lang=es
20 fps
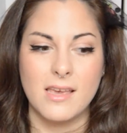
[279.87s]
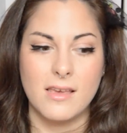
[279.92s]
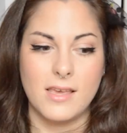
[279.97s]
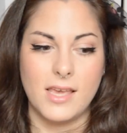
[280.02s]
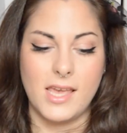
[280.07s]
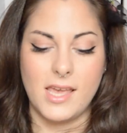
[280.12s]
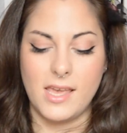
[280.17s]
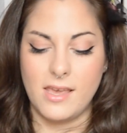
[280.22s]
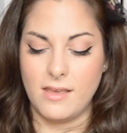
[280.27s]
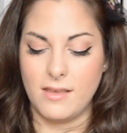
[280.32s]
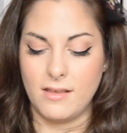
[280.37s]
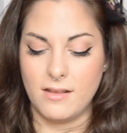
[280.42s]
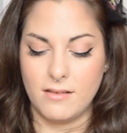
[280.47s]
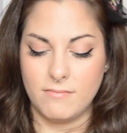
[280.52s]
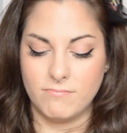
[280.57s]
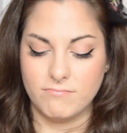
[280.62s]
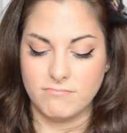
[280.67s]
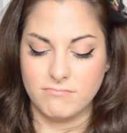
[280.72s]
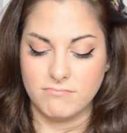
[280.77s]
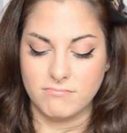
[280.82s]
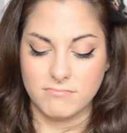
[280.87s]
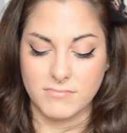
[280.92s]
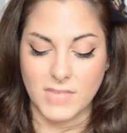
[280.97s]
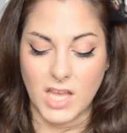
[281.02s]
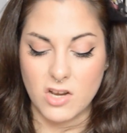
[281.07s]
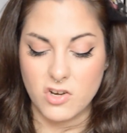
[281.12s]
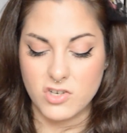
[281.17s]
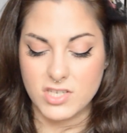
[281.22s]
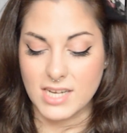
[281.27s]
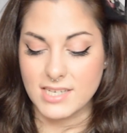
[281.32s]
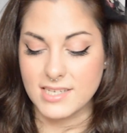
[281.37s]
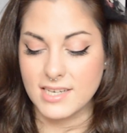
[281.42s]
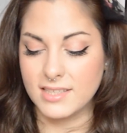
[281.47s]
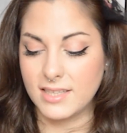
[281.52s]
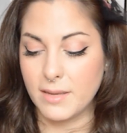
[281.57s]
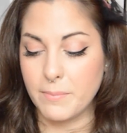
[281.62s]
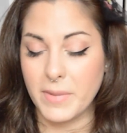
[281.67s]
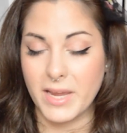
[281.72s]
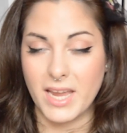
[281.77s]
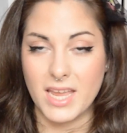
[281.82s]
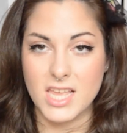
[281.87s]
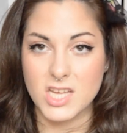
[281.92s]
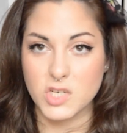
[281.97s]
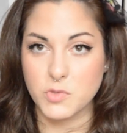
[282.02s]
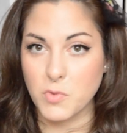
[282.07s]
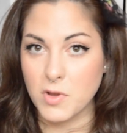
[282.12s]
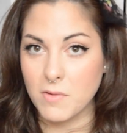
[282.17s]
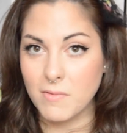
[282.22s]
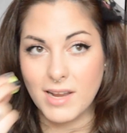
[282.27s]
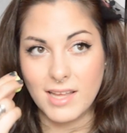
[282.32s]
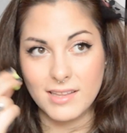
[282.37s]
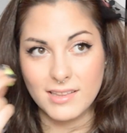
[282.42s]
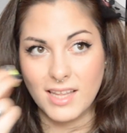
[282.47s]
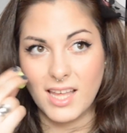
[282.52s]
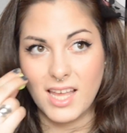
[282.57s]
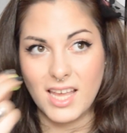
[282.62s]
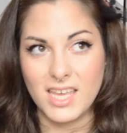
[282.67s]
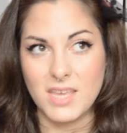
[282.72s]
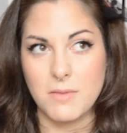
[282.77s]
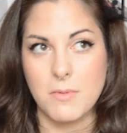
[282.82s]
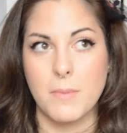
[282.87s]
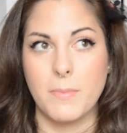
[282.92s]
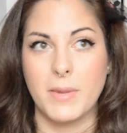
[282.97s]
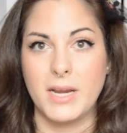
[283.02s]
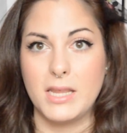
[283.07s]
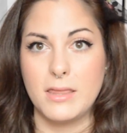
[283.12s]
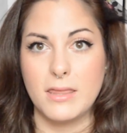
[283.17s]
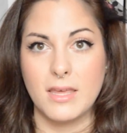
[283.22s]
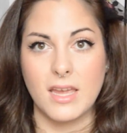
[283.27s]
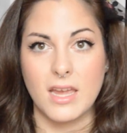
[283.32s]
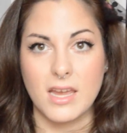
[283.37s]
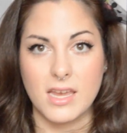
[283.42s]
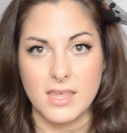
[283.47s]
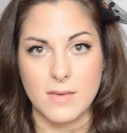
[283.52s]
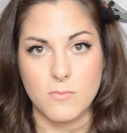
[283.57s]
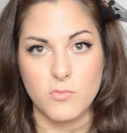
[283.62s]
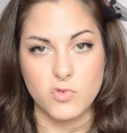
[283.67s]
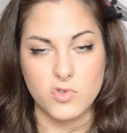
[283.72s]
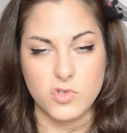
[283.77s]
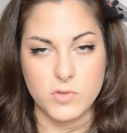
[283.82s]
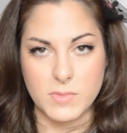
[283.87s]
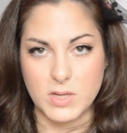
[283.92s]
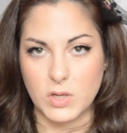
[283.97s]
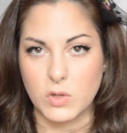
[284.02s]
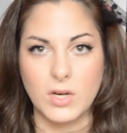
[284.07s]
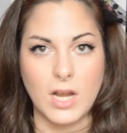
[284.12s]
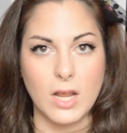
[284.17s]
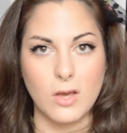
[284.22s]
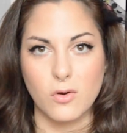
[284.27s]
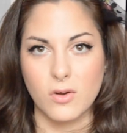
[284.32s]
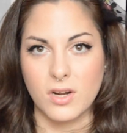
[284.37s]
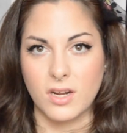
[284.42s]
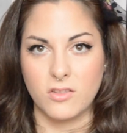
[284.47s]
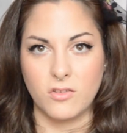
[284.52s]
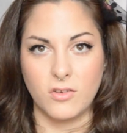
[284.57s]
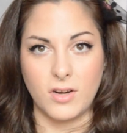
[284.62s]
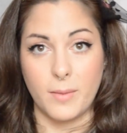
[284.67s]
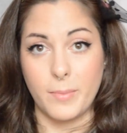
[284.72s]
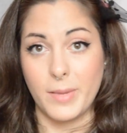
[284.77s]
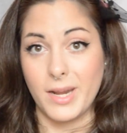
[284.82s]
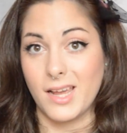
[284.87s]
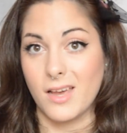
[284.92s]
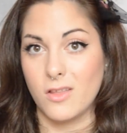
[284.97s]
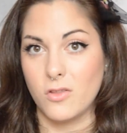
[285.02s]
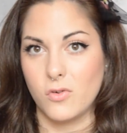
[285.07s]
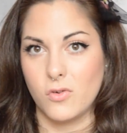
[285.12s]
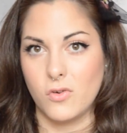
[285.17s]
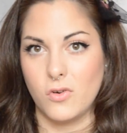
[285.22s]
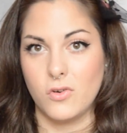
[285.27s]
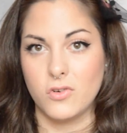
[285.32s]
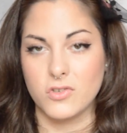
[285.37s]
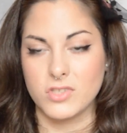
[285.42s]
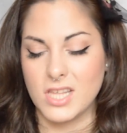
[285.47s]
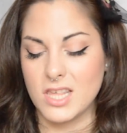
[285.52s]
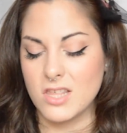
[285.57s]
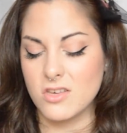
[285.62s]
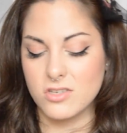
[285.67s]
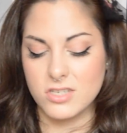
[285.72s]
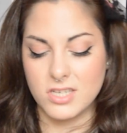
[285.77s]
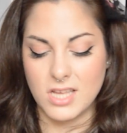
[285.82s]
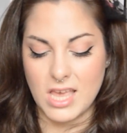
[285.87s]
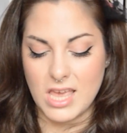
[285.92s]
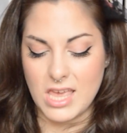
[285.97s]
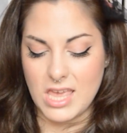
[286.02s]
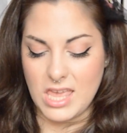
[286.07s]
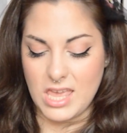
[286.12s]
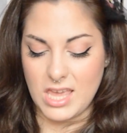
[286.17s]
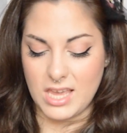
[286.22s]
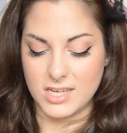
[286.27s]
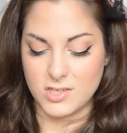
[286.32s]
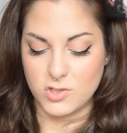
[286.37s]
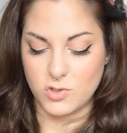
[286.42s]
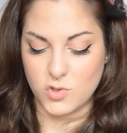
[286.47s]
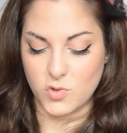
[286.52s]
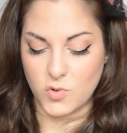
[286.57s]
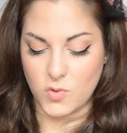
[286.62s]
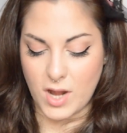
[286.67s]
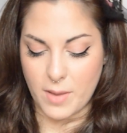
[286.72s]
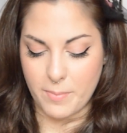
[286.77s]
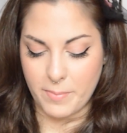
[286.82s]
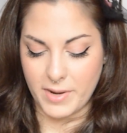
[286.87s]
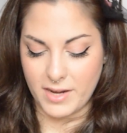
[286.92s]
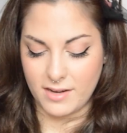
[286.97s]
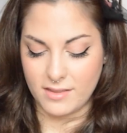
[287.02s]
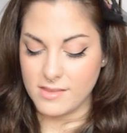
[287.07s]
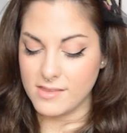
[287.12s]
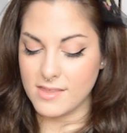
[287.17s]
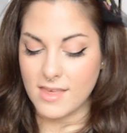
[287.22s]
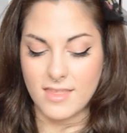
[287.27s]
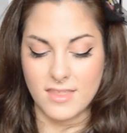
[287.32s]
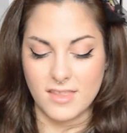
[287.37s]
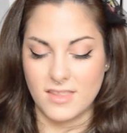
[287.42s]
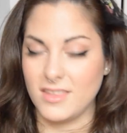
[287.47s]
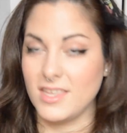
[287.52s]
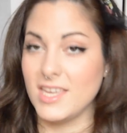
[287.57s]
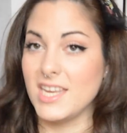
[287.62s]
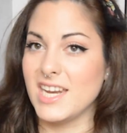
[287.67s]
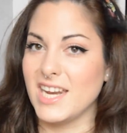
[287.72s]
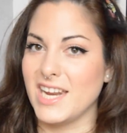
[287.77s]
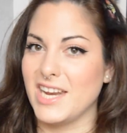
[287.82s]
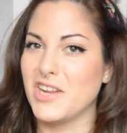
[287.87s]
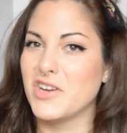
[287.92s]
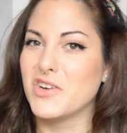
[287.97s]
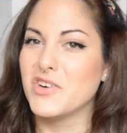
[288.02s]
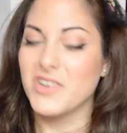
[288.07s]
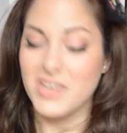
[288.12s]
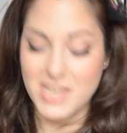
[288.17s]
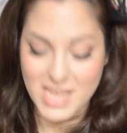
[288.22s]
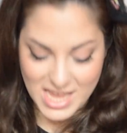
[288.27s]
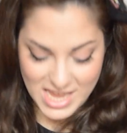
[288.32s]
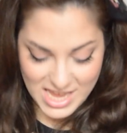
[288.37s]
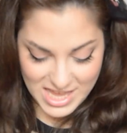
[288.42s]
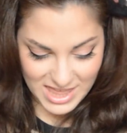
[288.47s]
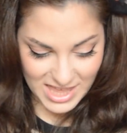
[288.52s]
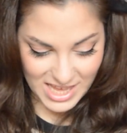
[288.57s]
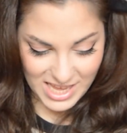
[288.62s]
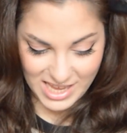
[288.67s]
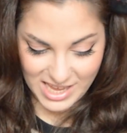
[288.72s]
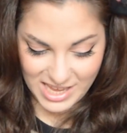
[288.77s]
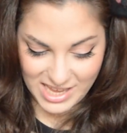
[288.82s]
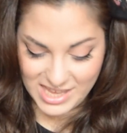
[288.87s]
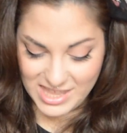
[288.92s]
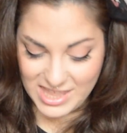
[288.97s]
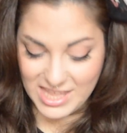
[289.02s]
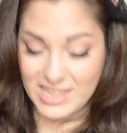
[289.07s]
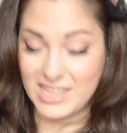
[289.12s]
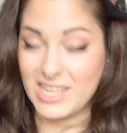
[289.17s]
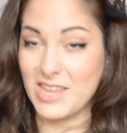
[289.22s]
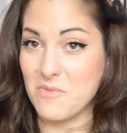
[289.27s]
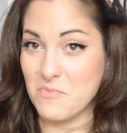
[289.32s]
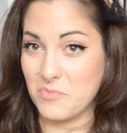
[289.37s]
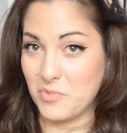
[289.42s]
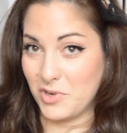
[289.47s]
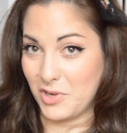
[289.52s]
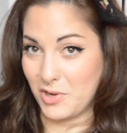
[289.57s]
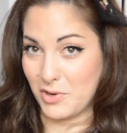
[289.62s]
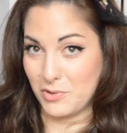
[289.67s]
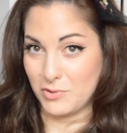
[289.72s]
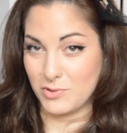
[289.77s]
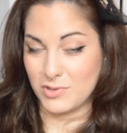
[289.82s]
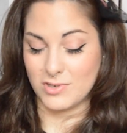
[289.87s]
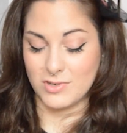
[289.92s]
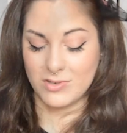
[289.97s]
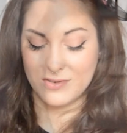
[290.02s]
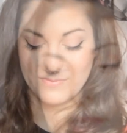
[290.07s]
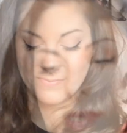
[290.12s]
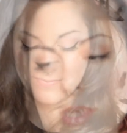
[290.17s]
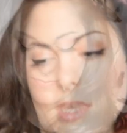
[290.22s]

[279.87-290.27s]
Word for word: Em, no sé, ser tan pequeña es muy blanda y me parece que queda mucho mejor el corrector aplicado con los dedos y que esto es una pérdida de dinero y de, de tiempo incluso.